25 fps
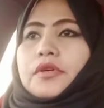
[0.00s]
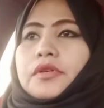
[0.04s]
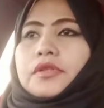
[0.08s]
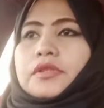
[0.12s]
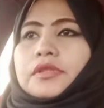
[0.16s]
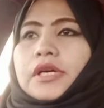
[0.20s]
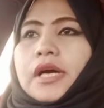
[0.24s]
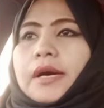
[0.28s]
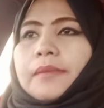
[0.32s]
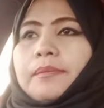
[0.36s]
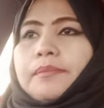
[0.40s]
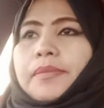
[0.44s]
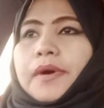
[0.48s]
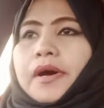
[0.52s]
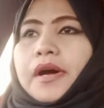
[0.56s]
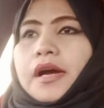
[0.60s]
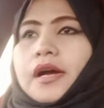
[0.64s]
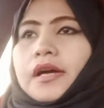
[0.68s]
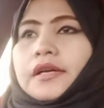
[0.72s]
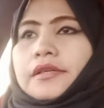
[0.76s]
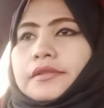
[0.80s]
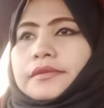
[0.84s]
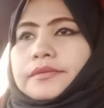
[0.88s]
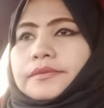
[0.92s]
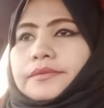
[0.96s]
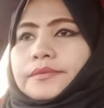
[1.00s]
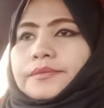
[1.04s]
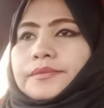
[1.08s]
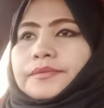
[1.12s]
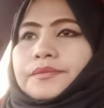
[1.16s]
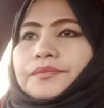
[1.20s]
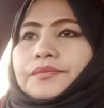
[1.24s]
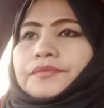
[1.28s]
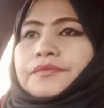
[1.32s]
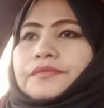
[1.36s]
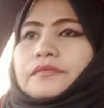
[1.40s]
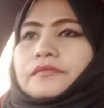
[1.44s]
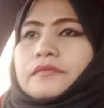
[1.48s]
uh, kapag
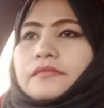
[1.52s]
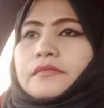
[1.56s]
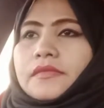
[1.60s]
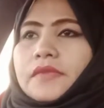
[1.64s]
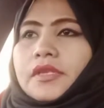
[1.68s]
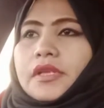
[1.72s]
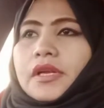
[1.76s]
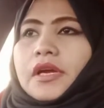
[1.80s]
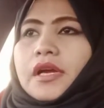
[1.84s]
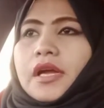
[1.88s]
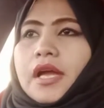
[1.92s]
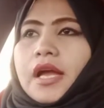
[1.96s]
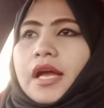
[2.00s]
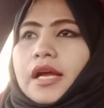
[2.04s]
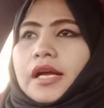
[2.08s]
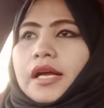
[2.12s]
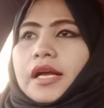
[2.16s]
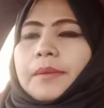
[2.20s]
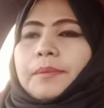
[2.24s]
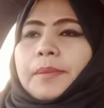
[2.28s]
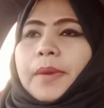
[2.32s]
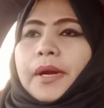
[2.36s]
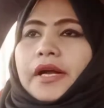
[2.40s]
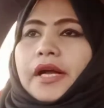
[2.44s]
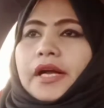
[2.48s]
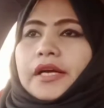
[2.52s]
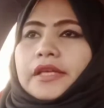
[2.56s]
Kapag